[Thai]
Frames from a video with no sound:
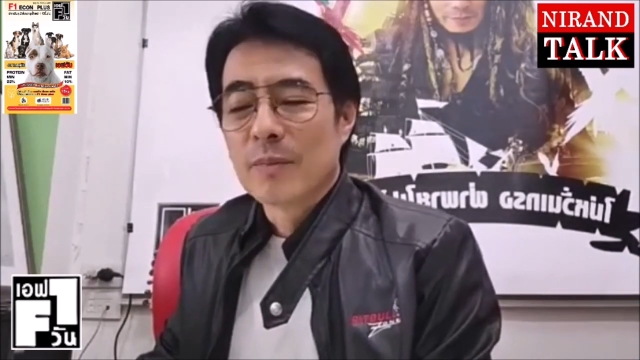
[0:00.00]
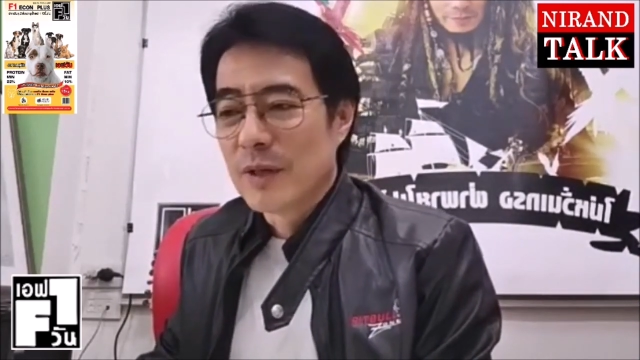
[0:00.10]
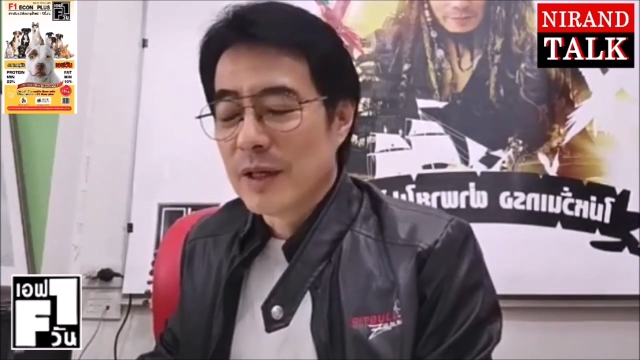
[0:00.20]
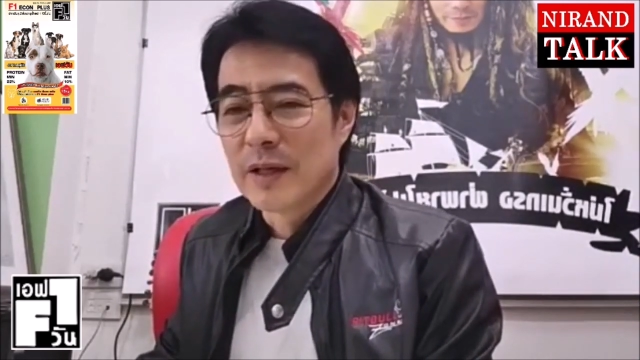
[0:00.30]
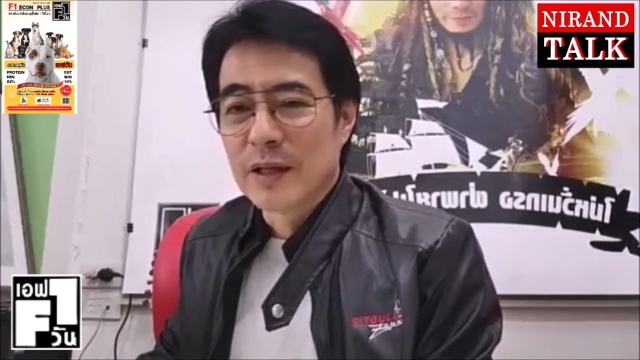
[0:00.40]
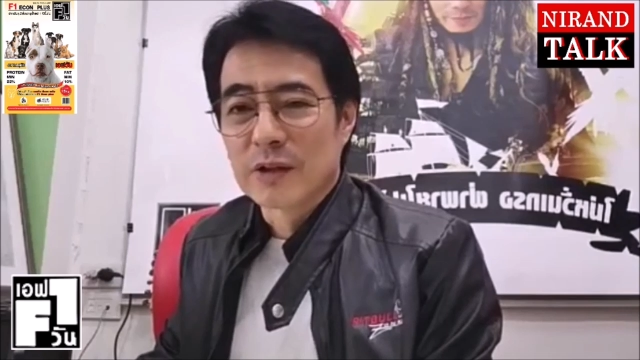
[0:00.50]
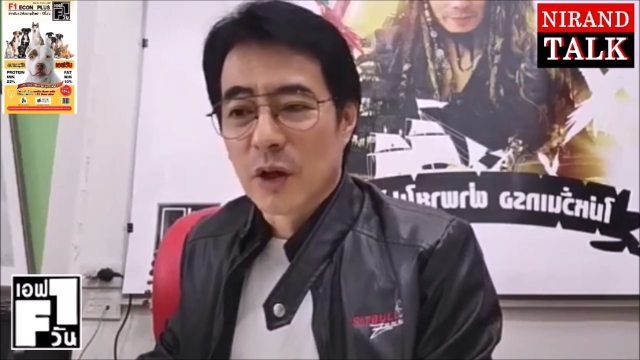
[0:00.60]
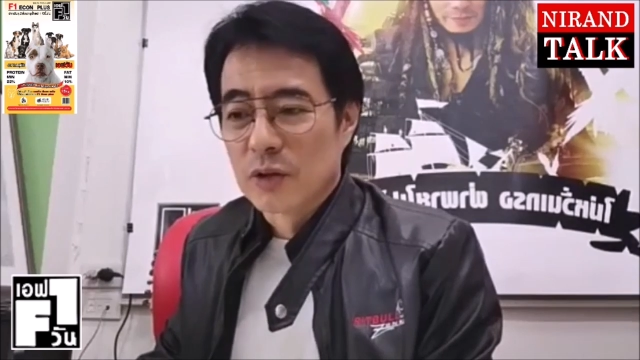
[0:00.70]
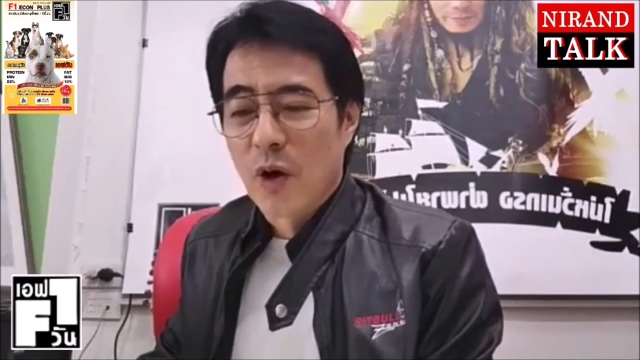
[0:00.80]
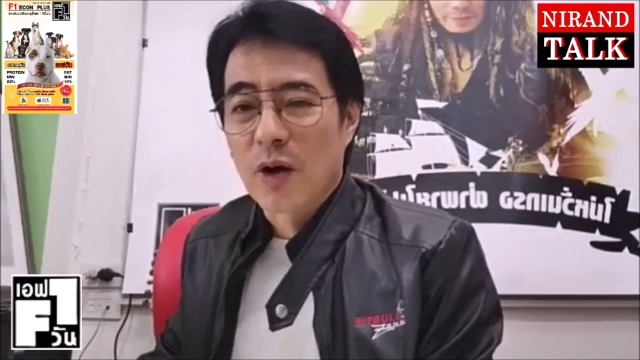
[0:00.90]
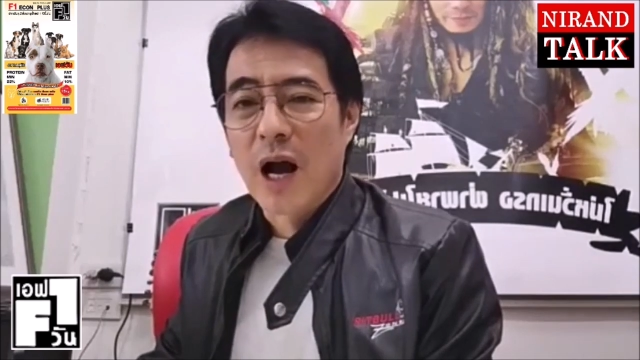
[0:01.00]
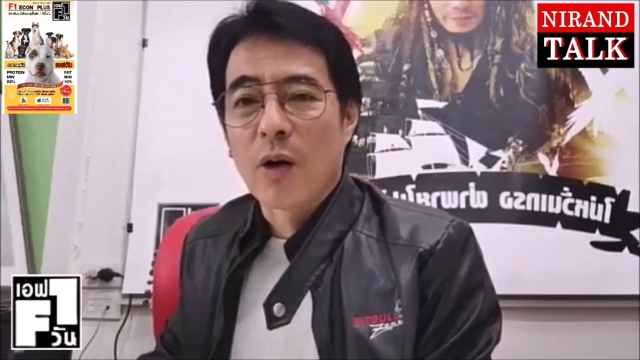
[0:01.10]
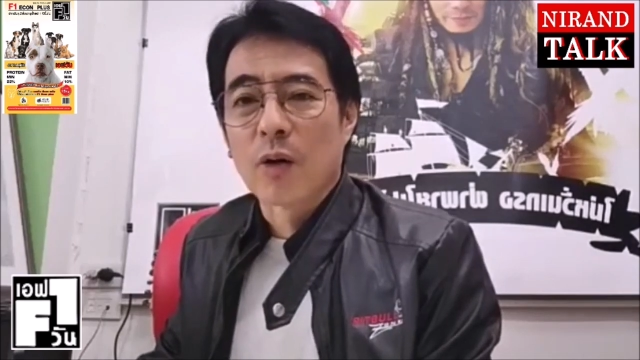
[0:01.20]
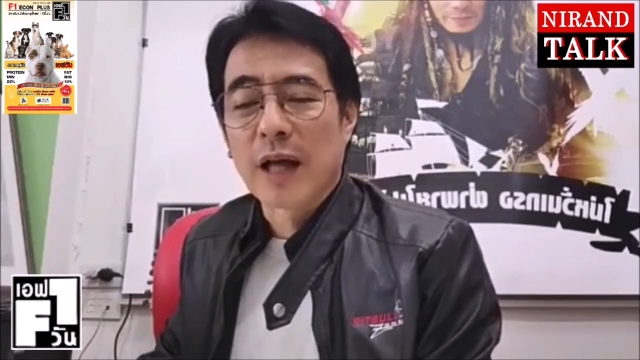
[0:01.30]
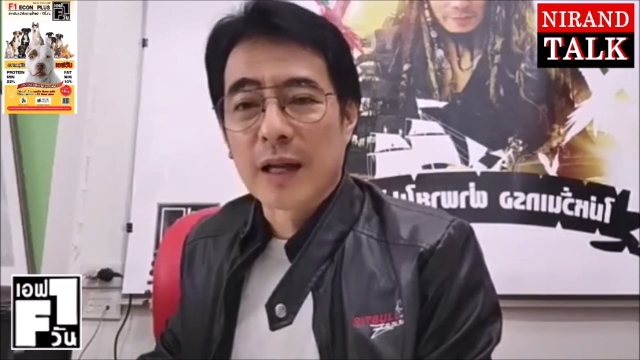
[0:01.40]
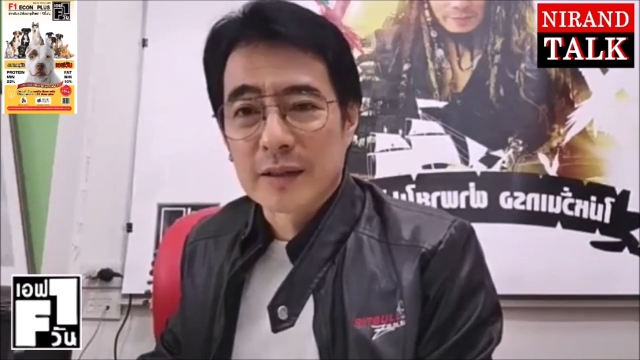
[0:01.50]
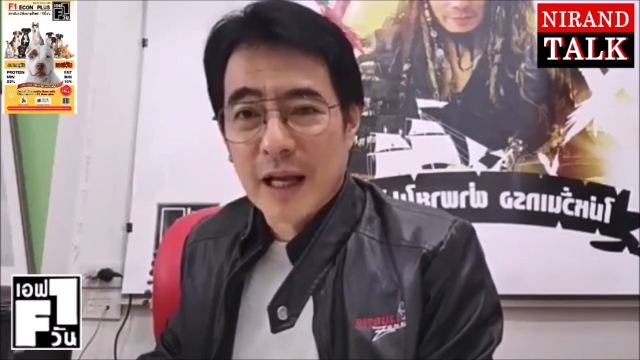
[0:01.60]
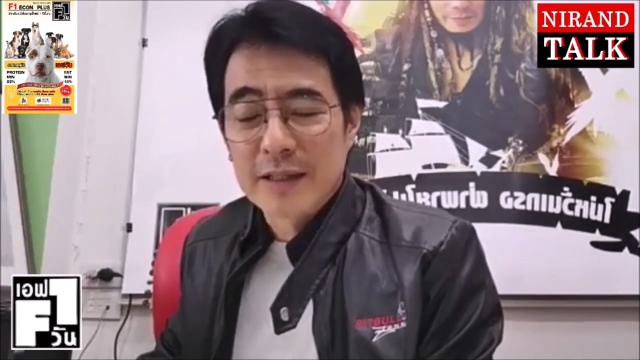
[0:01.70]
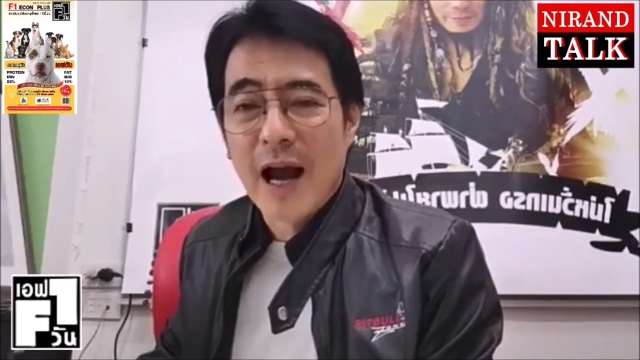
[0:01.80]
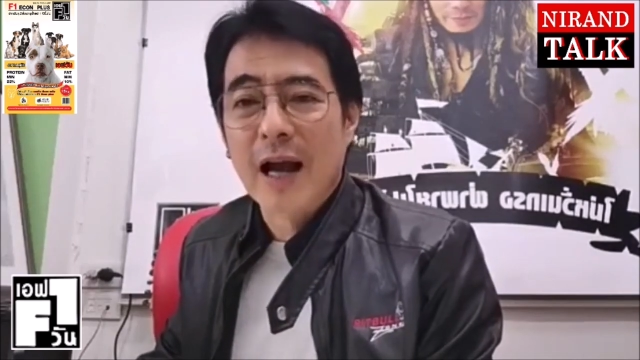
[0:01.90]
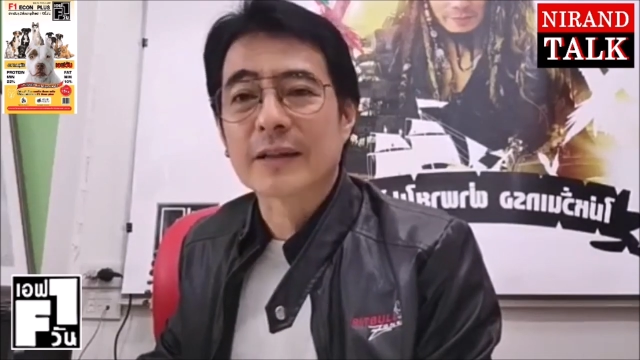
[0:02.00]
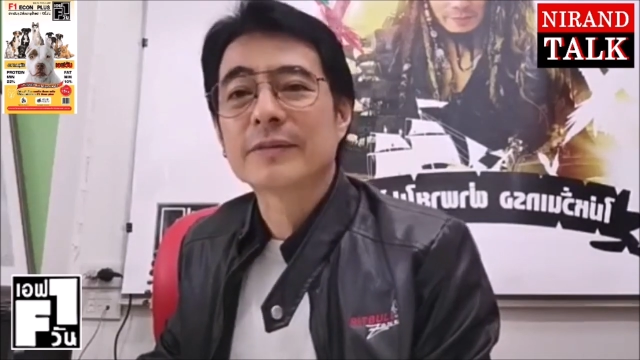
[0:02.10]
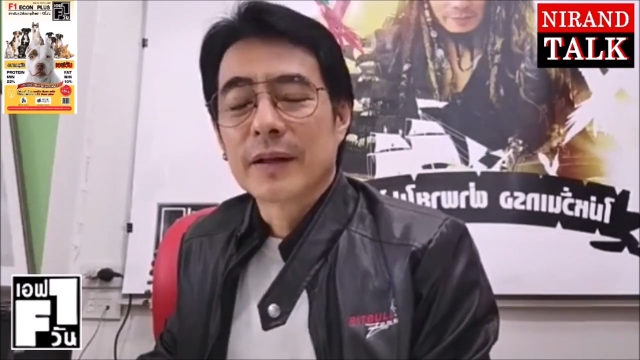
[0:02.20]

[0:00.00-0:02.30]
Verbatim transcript: มีอดีตสสเก่าของไทยรักษาชาติ